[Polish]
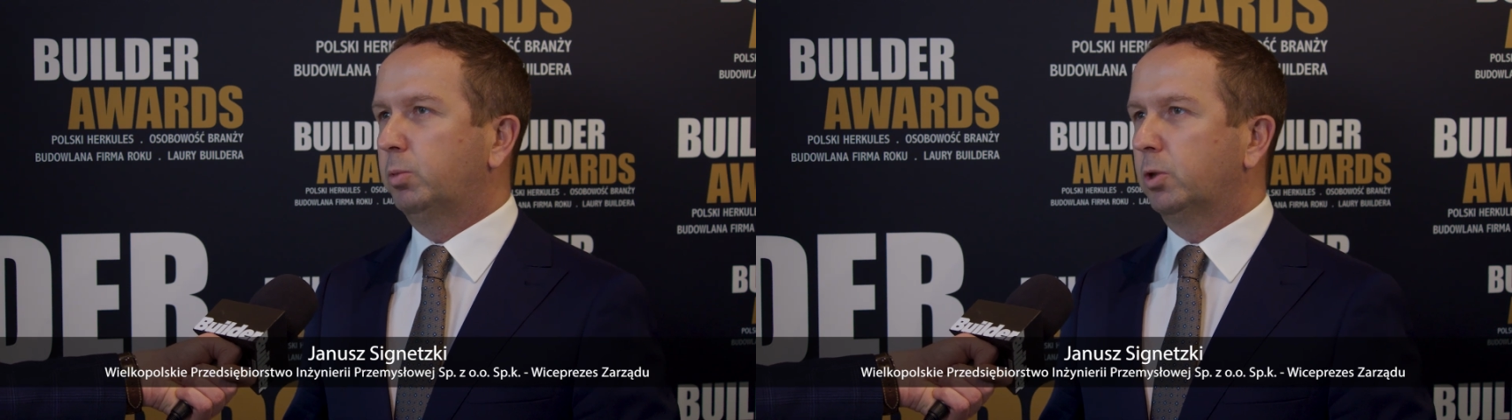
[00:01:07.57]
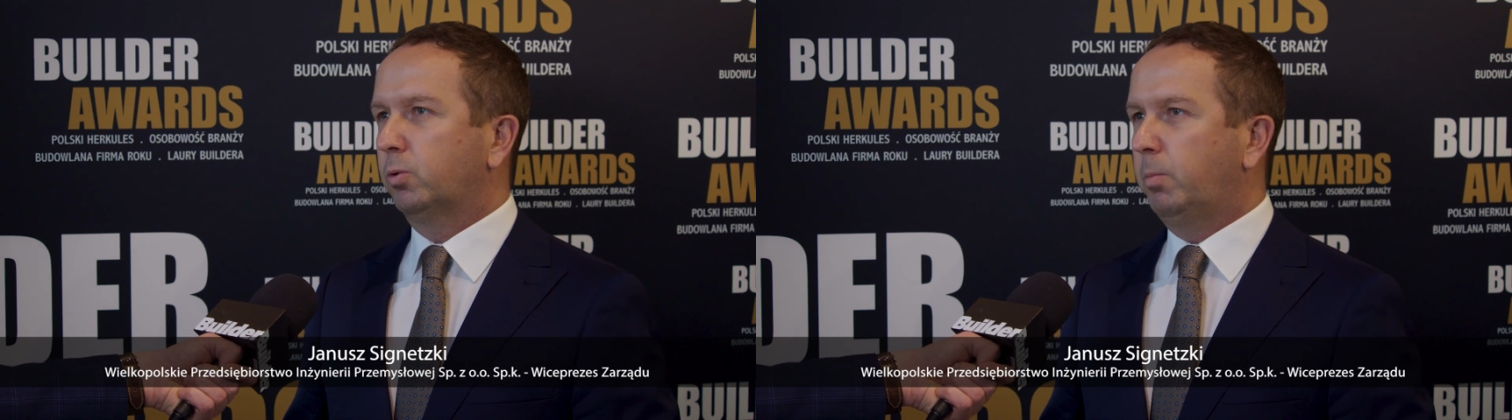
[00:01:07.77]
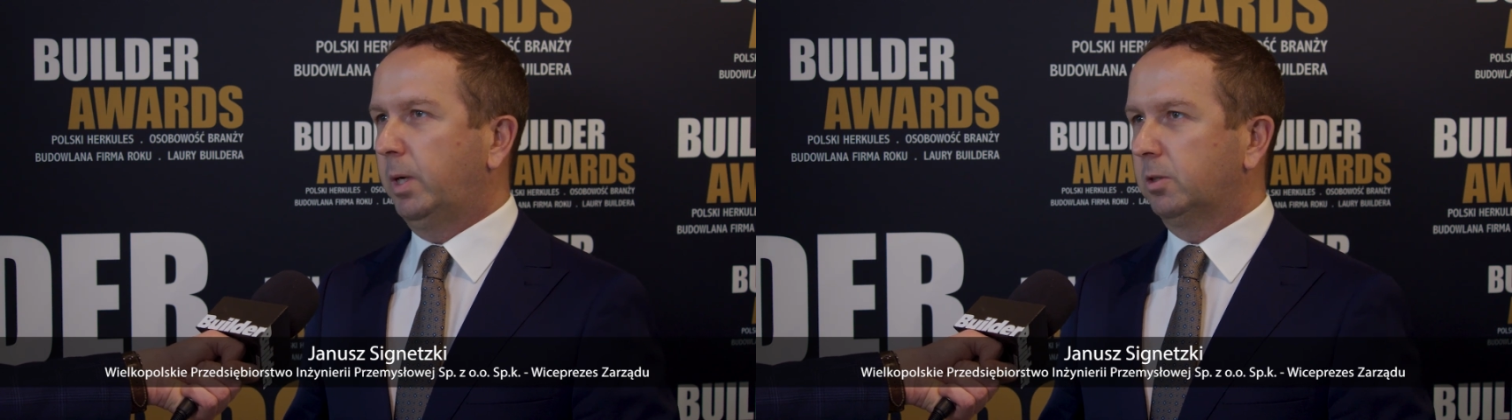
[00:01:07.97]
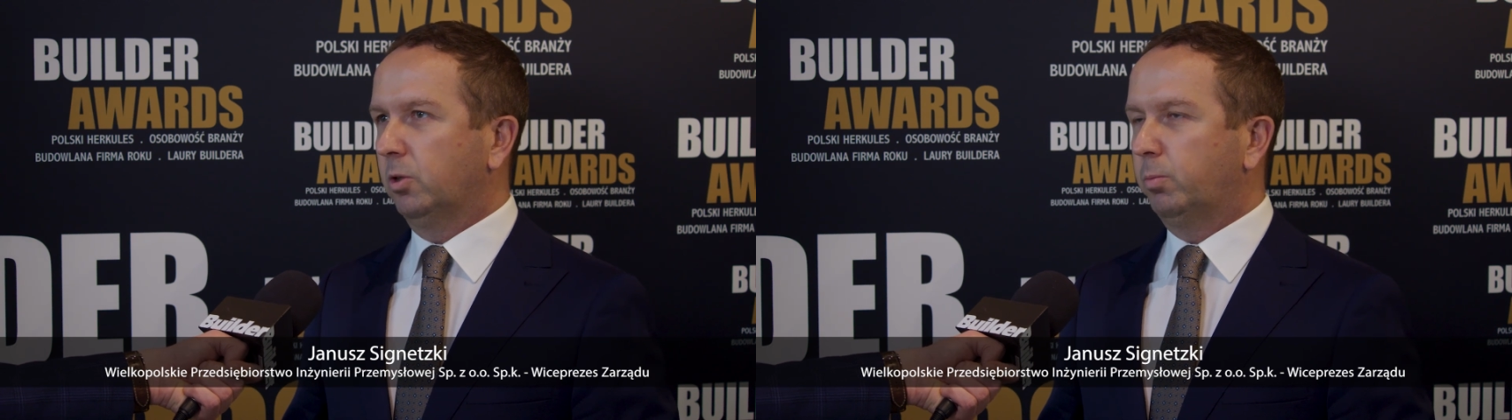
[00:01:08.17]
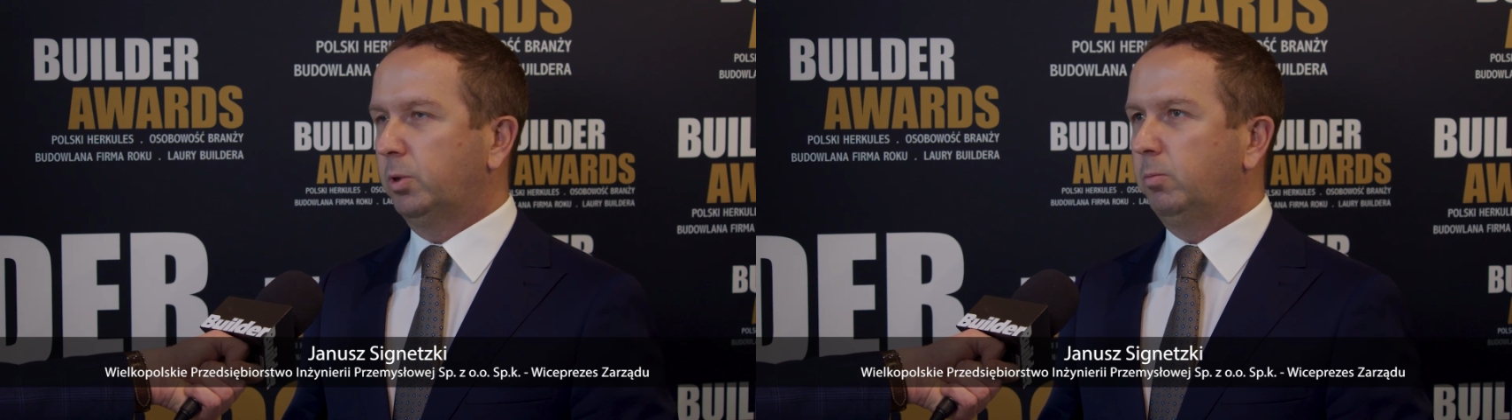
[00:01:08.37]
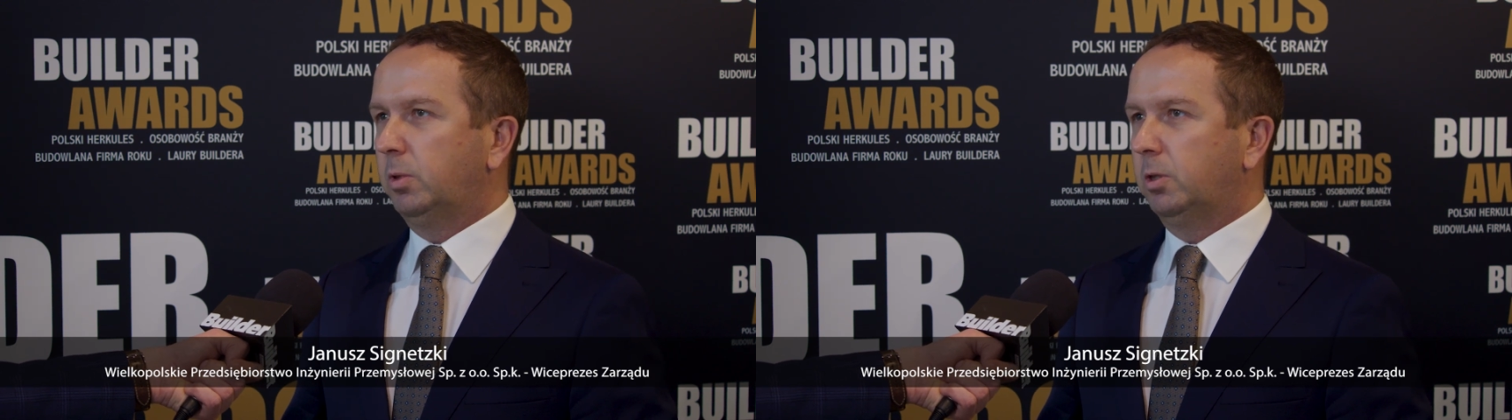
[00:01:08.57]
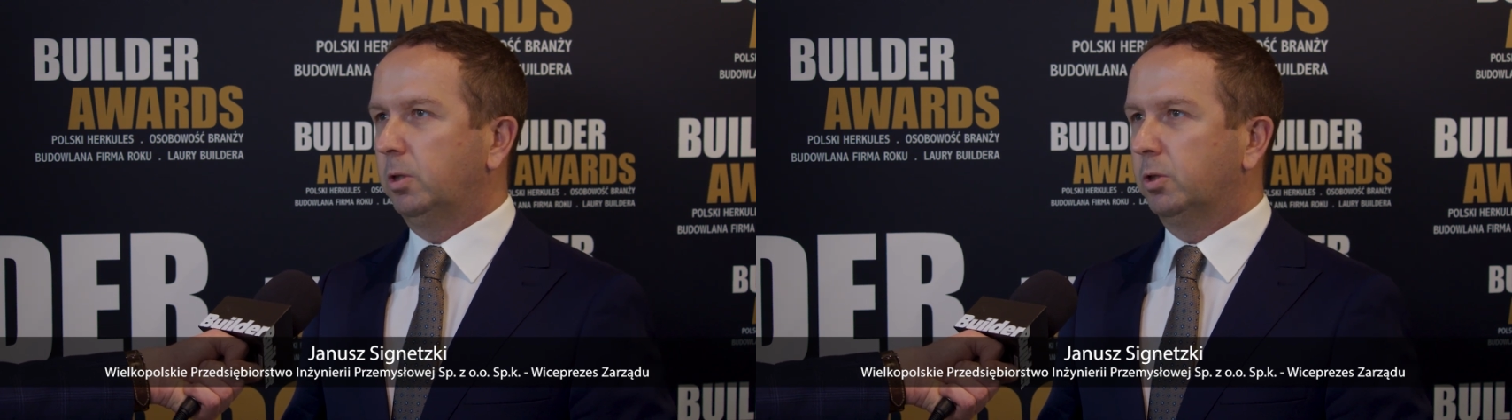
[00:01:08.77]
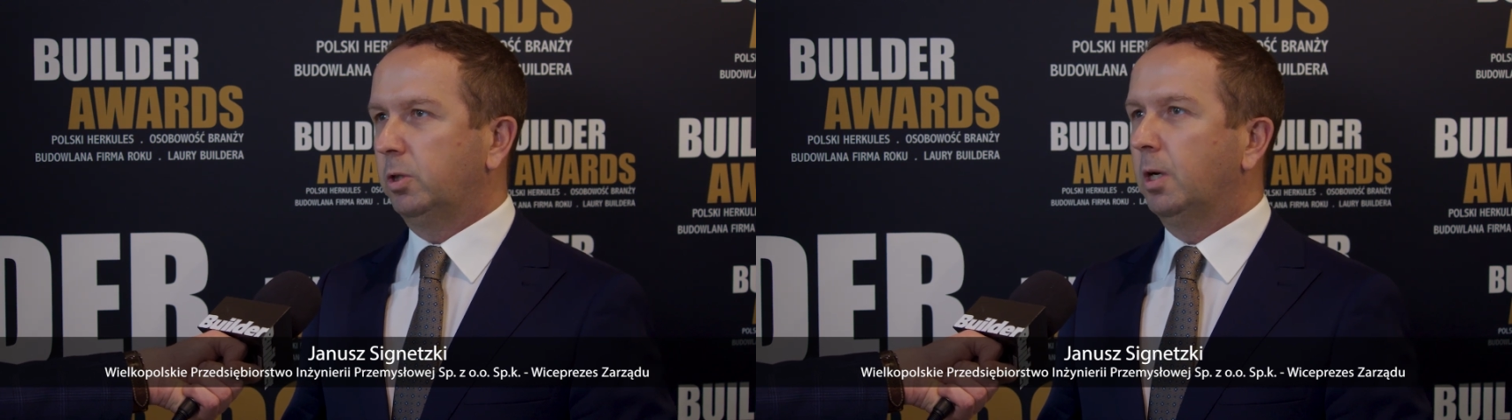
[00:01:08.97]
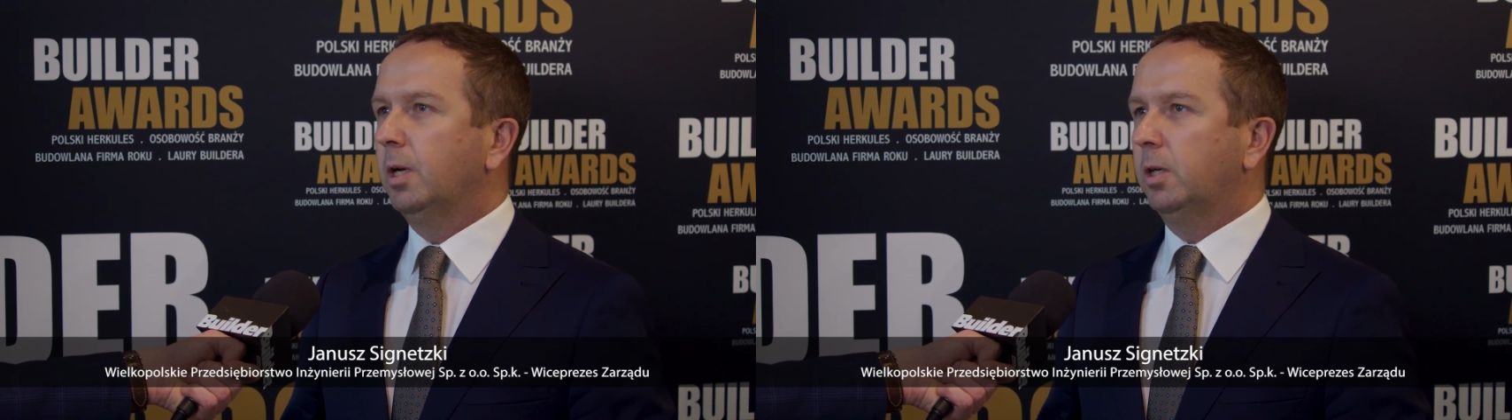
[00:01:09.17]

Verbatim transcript: przyszły bardzo optymistycznie.